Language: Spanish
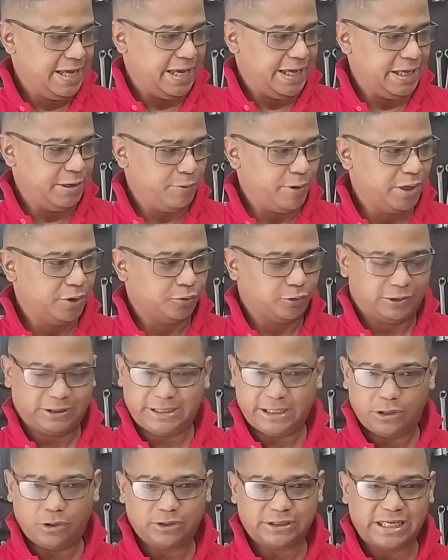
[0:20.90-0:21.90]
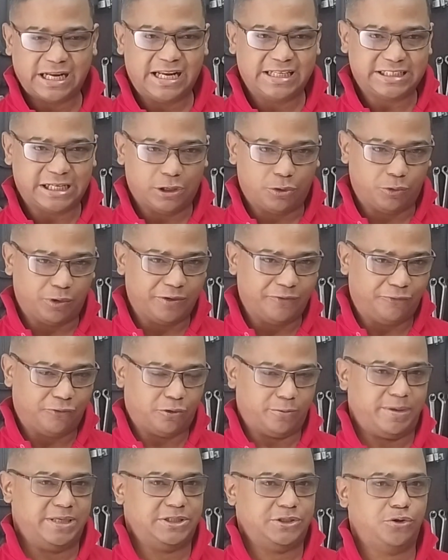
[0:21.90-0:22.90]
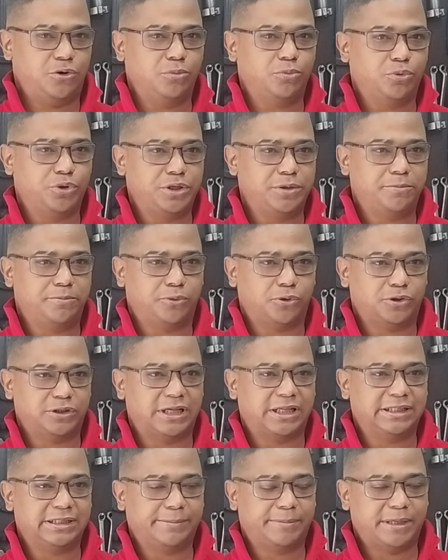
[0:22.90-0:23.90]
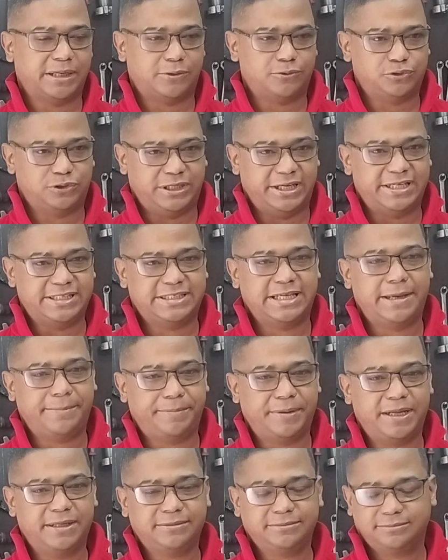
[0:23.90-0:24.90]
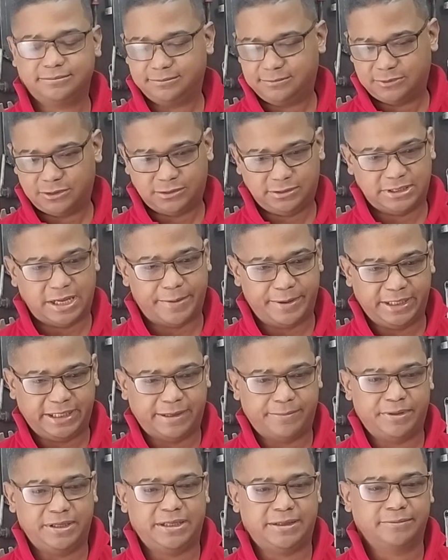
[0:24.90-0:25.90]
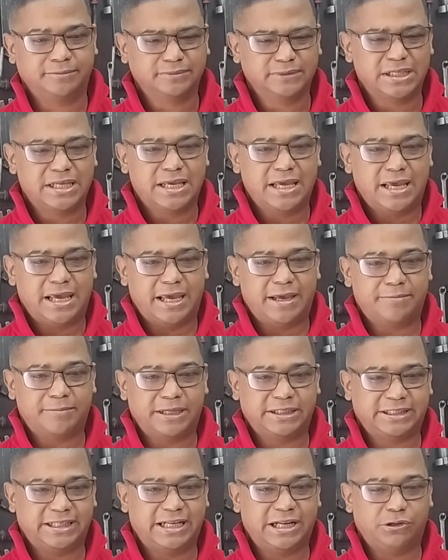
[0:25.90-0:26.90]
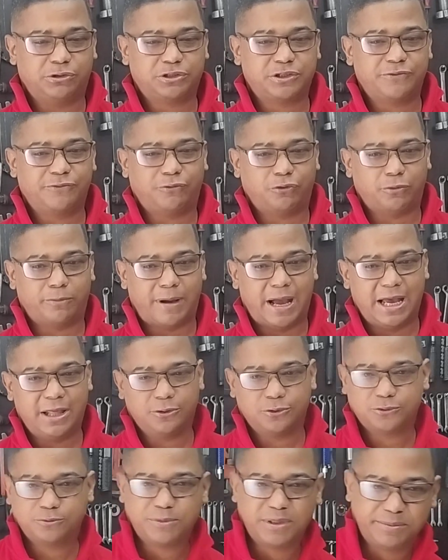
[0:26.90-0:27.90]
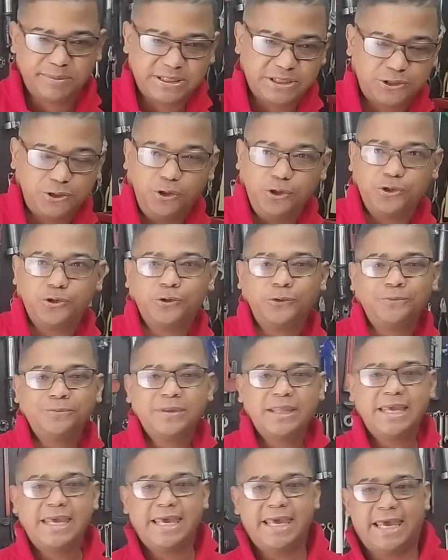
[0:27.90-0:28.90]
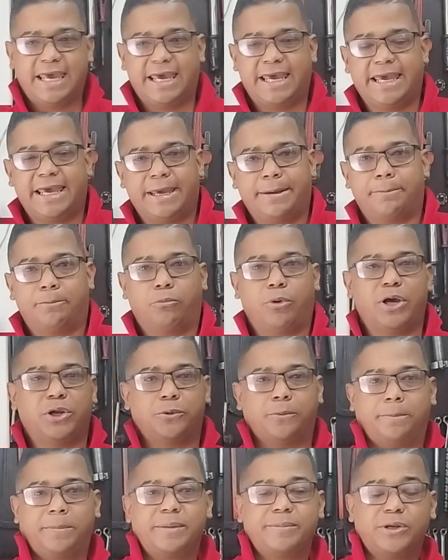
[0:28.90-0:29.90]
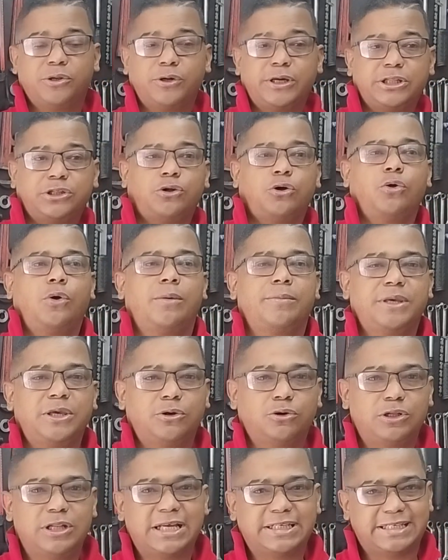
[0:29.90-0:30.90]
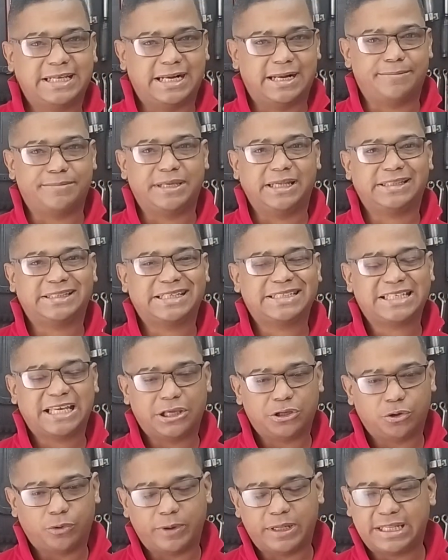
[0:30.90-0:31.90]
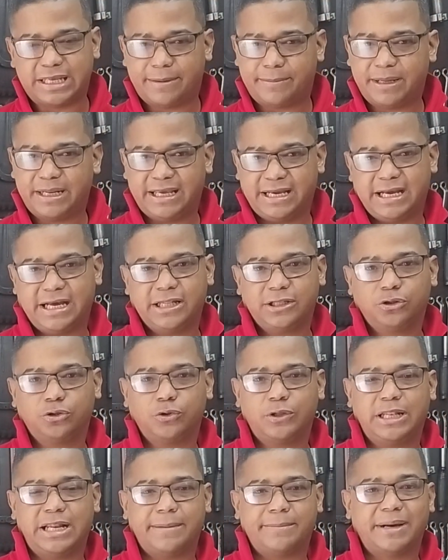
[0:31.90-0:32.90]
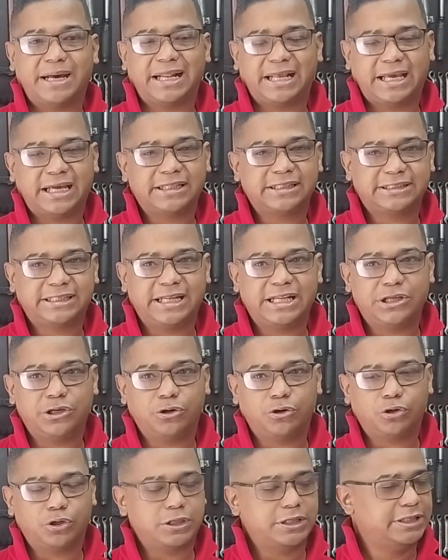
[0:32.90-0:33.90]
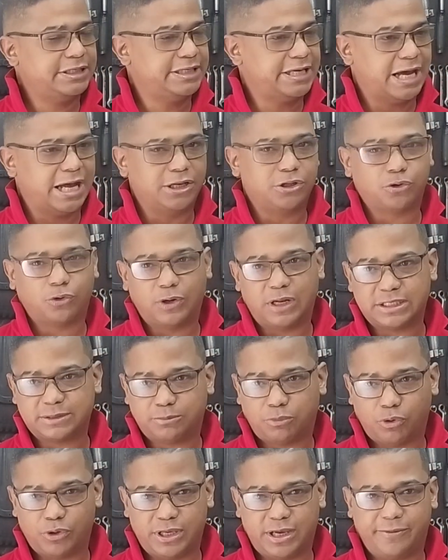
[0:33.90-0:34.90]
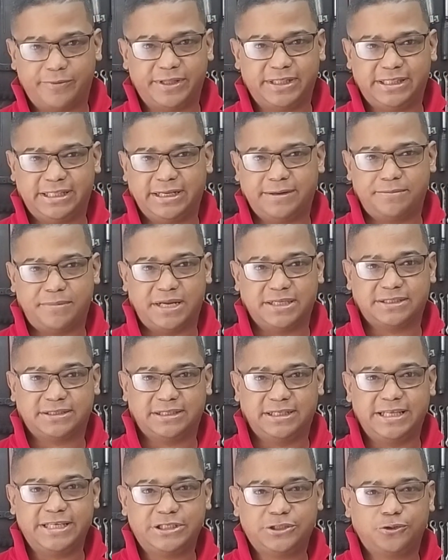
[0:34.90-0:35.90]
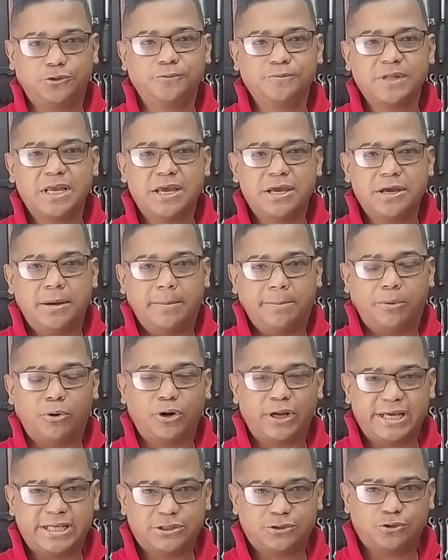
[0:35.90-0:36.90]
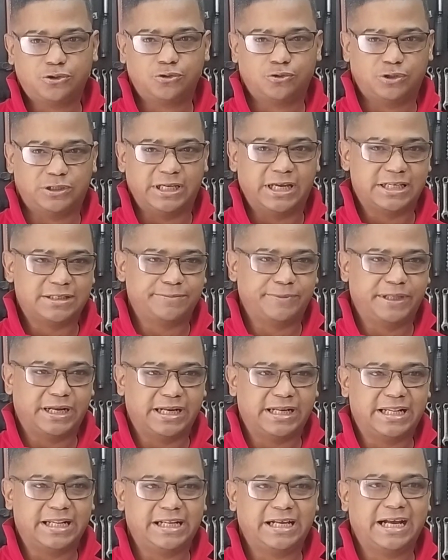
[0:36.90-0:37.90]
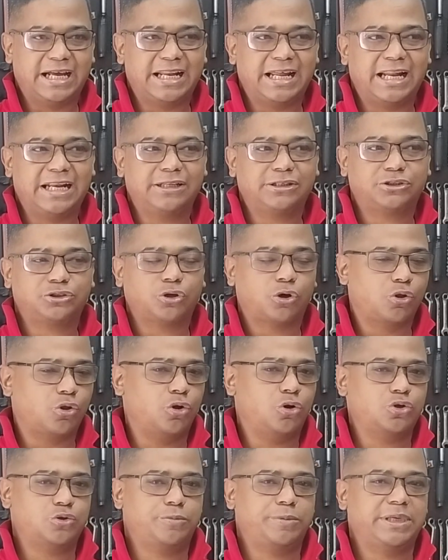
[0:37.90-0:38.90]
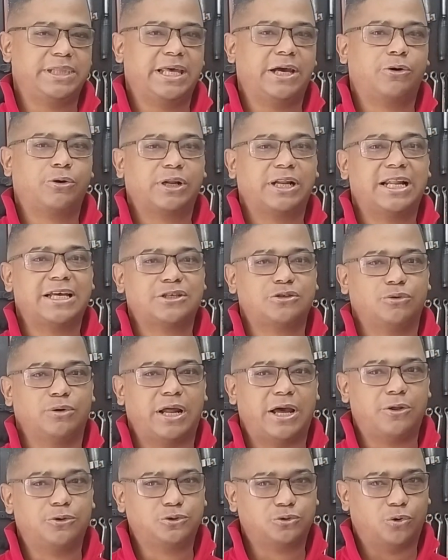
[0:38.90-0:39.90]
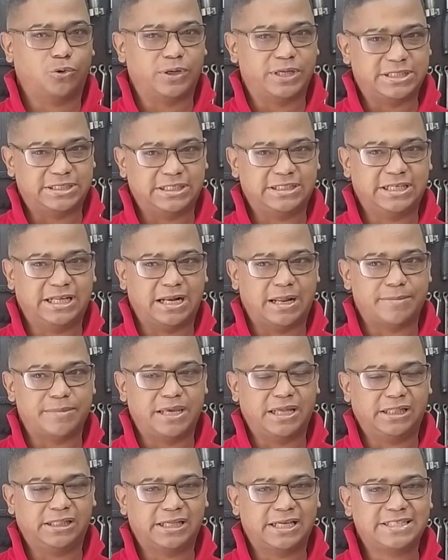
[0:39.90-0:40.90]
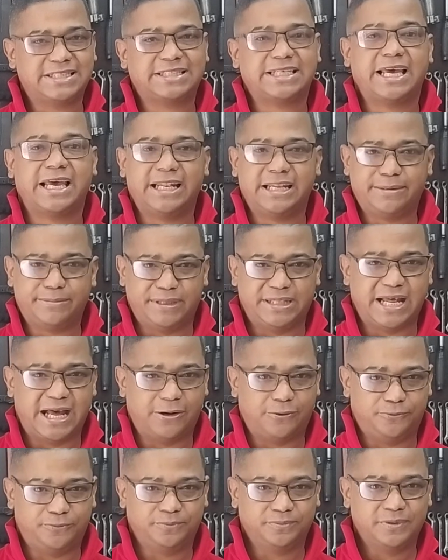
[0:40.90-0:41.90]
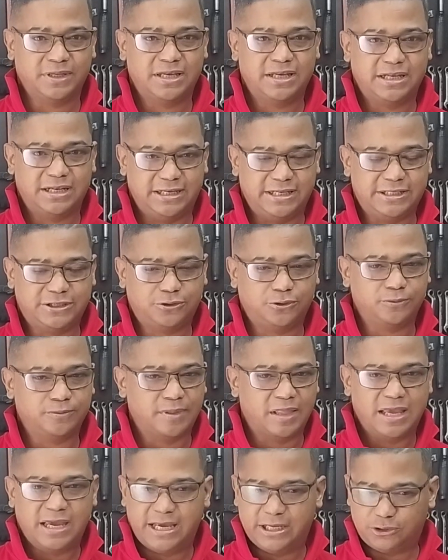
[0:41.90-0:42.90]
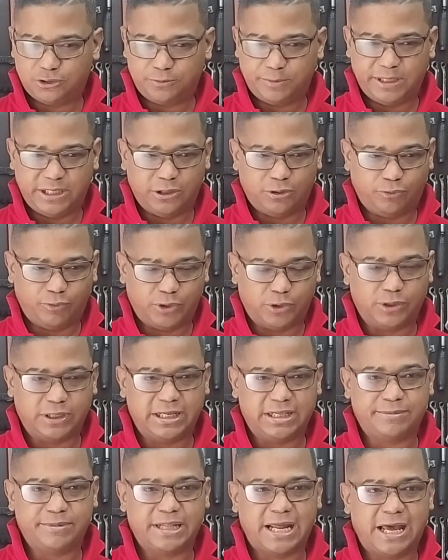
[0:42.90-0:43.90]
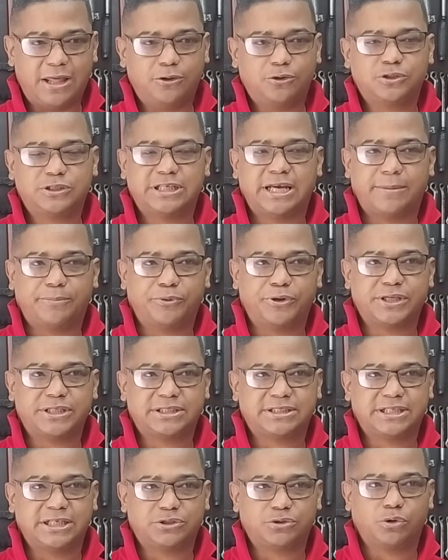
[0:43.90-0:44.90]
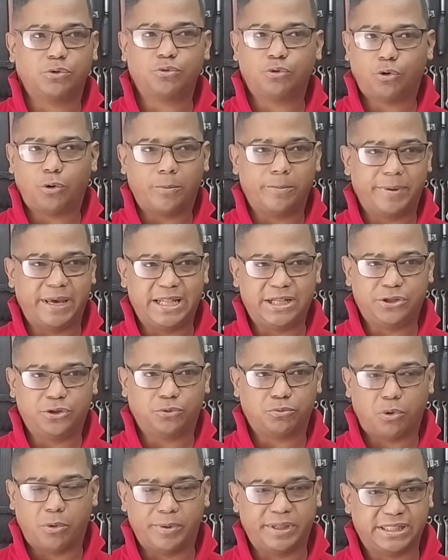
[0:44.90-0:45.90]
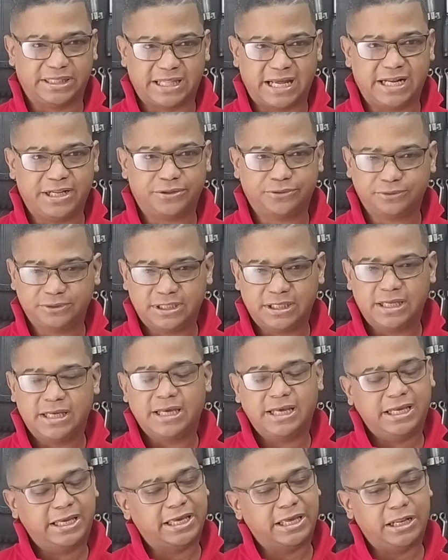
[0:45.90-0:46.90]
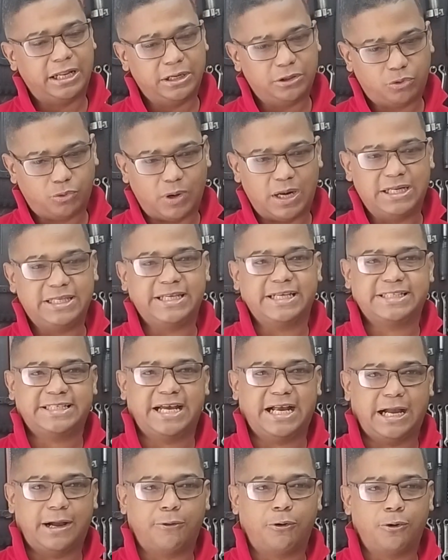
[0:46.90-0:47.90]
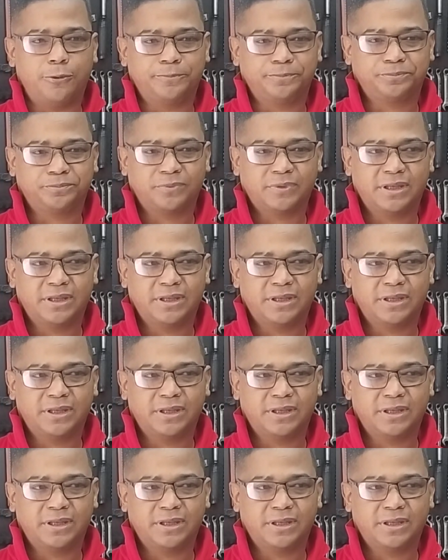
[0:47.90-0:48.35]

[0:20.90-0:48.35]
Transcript: Y bueno, quiero traerles alguna información muy importante para que ustedes sepan, saben que mi, es mantenerlos informados, mi misión, ¿no? Eh, bueno, primero que todo amigos, las herramientas que yo venía manejando de la marca anterior ya no las voy a vender más, ¿listo? Por eso, si ustedes miran el canal, todos los videos relacionados con estas herramientas se eliminaron, ¿listo? Esos videos fueron eliminados, ya pues eso era un convenio momentáneo, que el cual ya se acabó.